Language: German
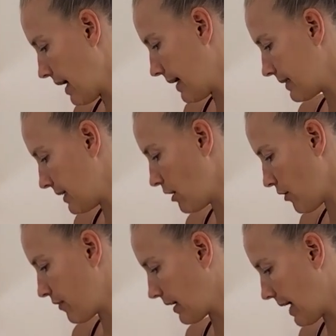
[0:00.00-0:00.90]
einen
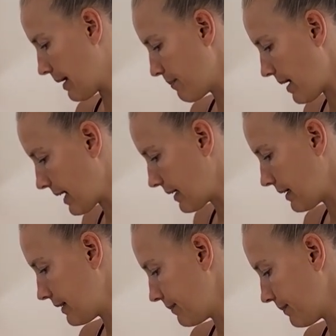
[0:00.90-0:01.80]
Teelöffel
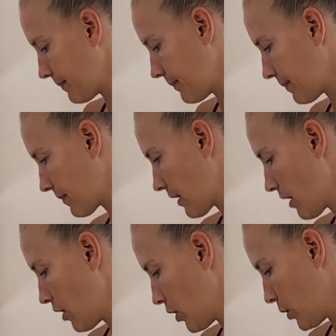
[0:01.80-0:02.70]
reinpacken.
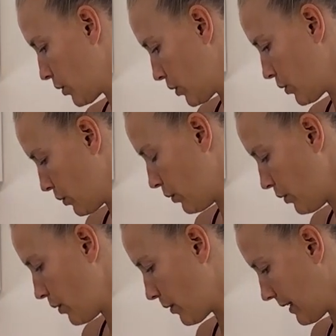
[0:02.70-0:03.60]

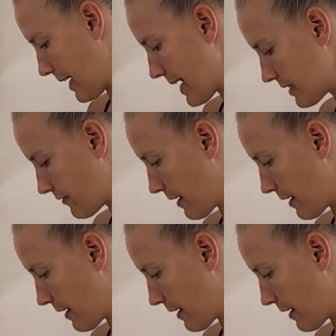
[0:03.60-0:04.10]
So, und jetzt